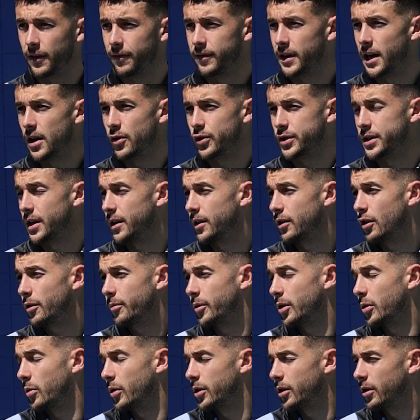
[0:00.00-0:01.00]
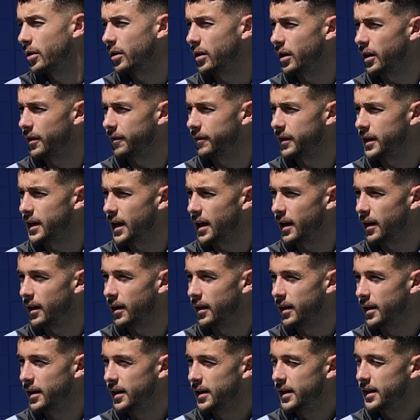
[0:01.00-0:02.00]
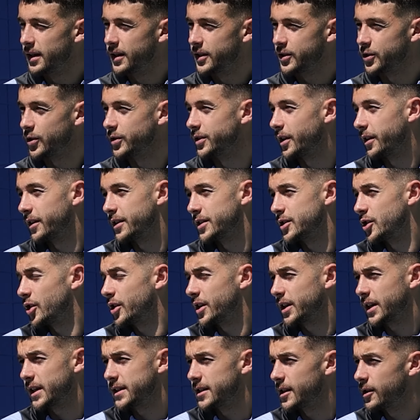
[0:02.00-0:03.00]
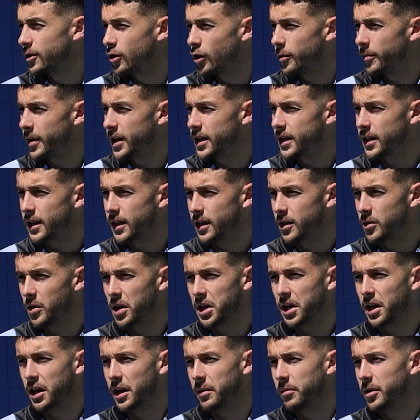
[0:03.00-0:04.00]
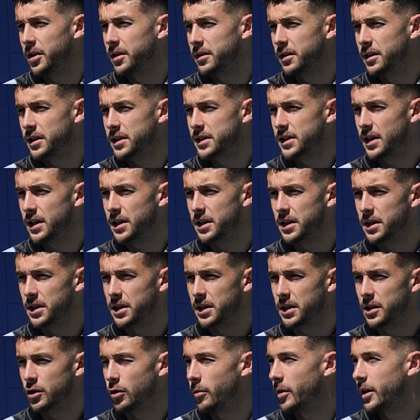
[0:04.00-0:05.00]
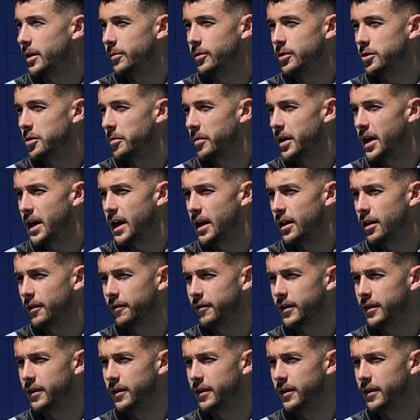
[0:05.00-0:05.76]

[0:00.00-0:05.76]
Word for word: Al final no se dio, pero bueno, al final son decisiones que se toman y, no hay que arrepentirse y, no me arrepiento para nada.